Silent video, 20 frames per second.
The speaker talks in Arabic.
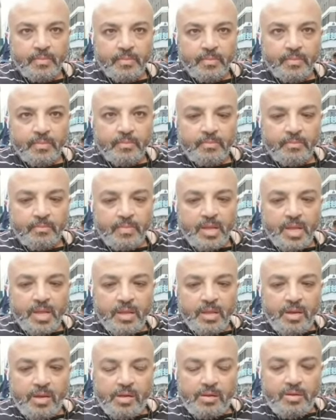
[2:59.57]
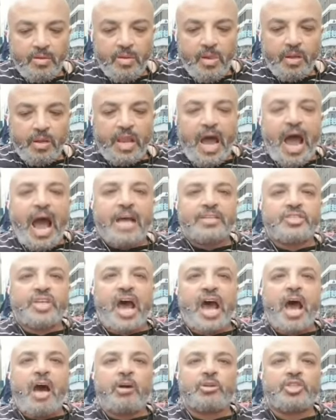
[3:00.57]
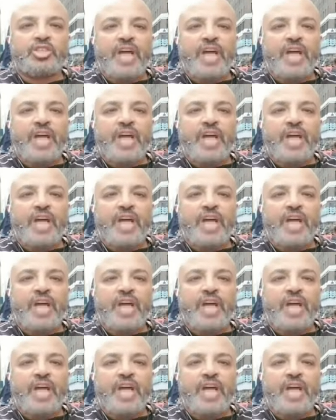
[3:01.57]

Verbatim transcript: معاك الصار لحظه يا إيه،